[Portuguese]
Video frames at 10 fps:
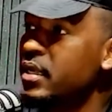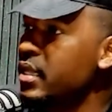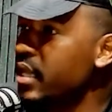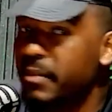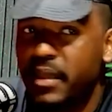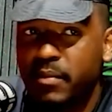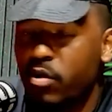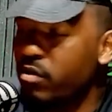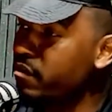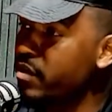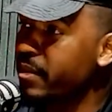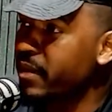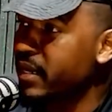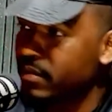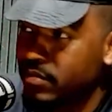E, meu irmão, eu vi,
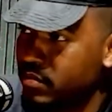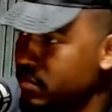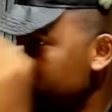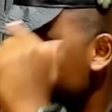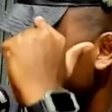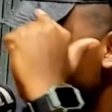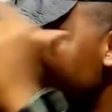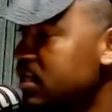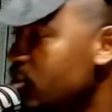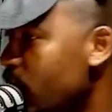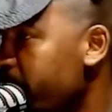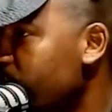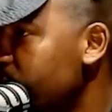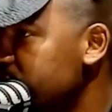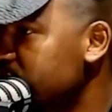mano, um, uma tropa
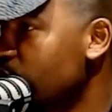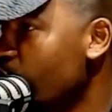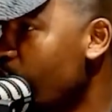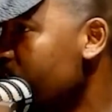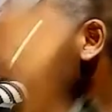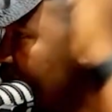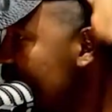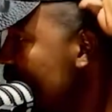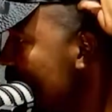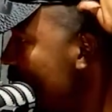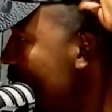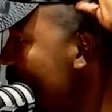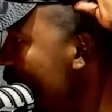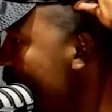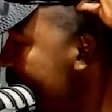com esse gorro, o,
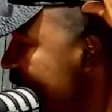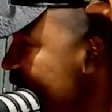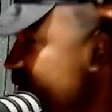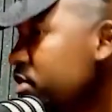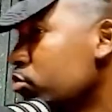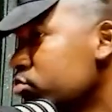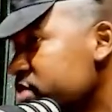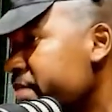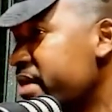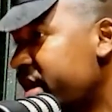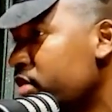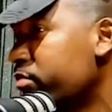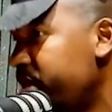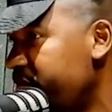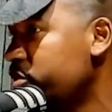o, o, brevezinho que eu não sabia, que era um
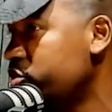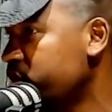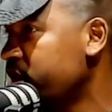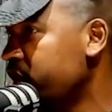breve de,